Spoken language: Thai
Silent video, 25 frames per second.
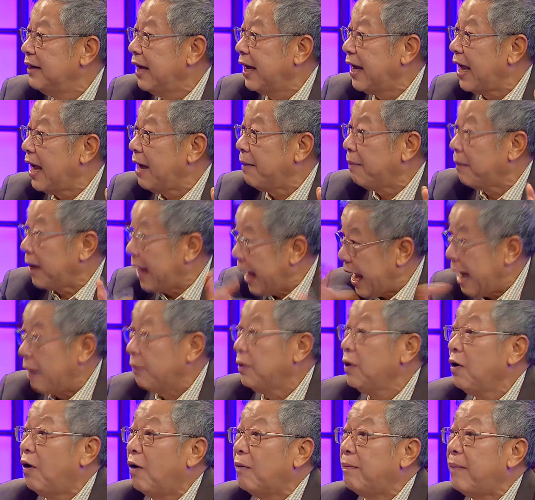ในแง่ข่าว
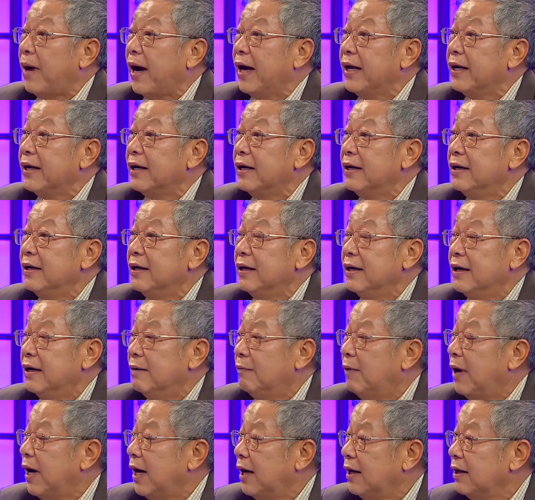ที่ออกไป
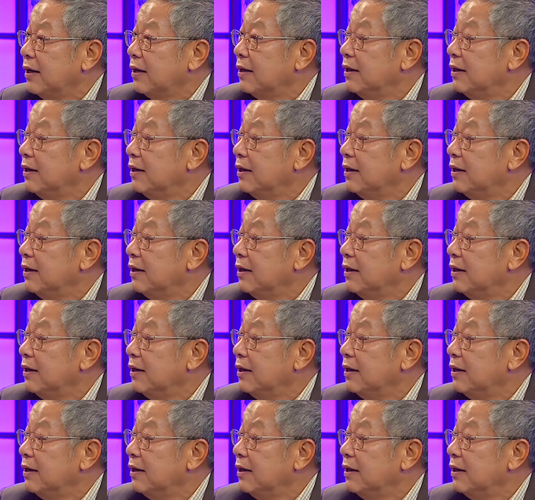ว่า